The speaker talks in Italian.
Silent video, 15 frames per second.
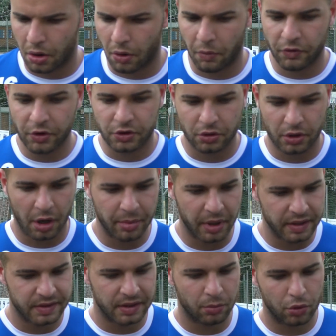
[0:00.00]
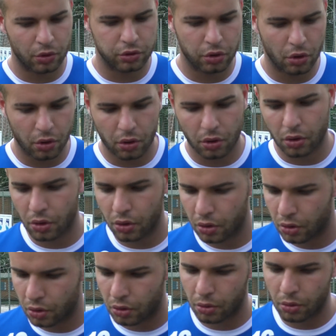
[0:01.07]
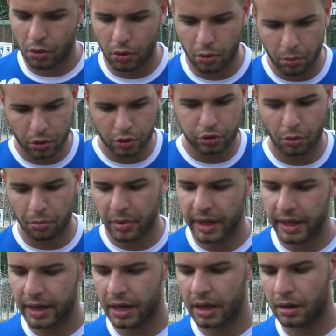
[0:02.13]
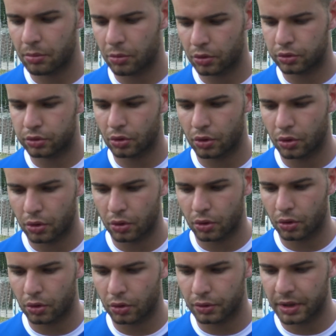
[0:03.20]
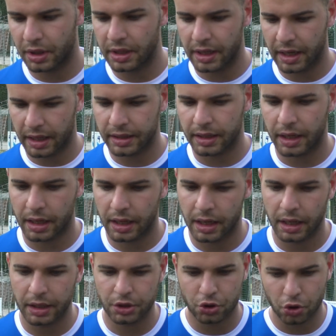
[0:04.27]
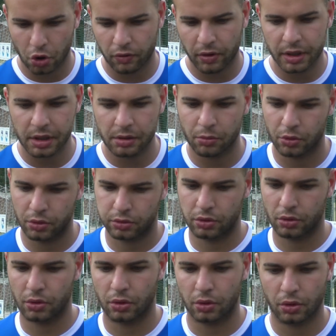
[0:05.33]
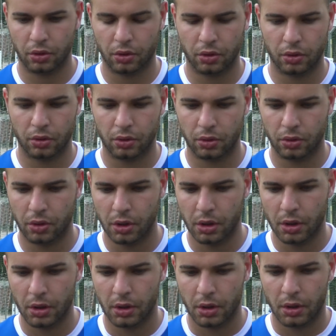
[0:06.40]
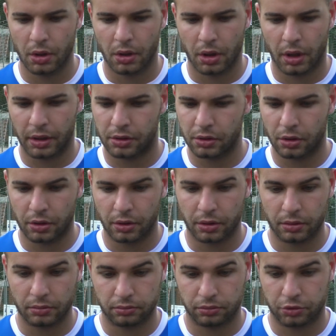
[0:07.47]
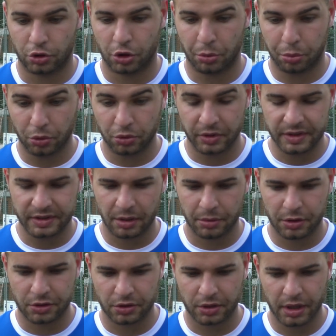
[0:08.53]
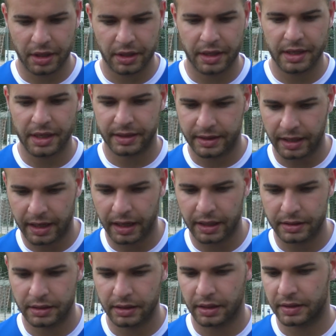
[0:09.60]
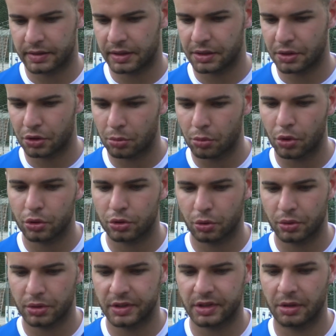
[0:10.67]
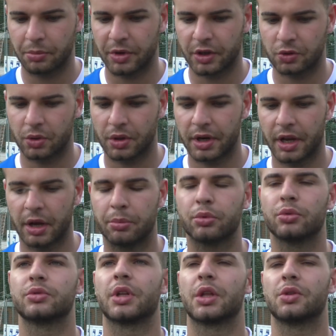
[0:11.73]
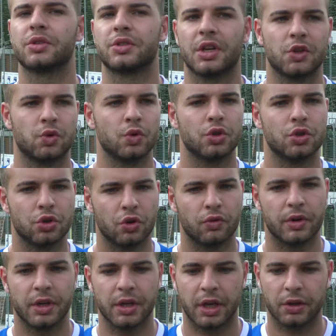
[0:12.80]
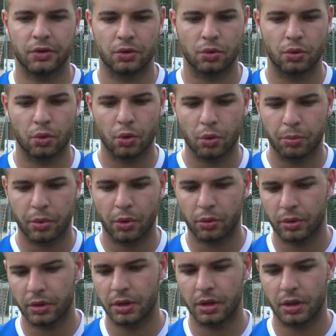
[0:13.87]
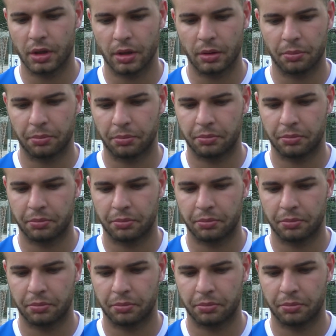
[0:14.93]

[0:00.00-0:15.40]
Ho visto una piazza molto, molto bella, molto dedicata ai giovani, molto che ti, sotto il punto di vista personale dagli attaccanti che segnano molto, quindi è sempre una squadra che ha puntato sia sui giovani che sul gruppo, quindi